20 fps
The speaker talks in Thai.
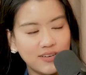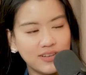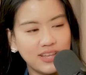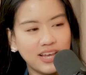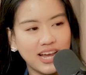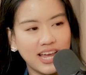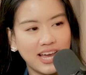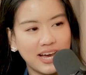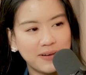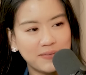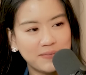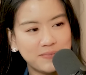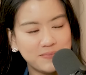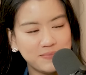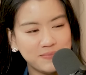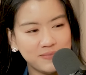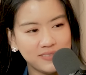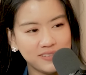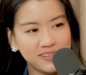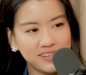เรายังไงคะ
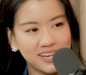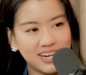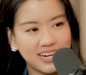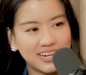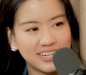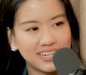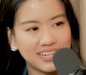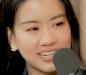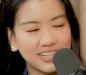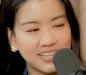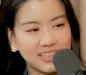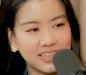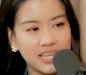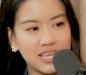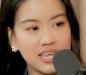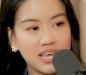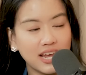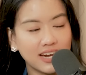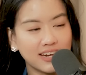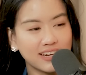
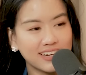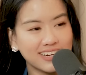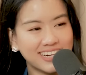เอาเป็น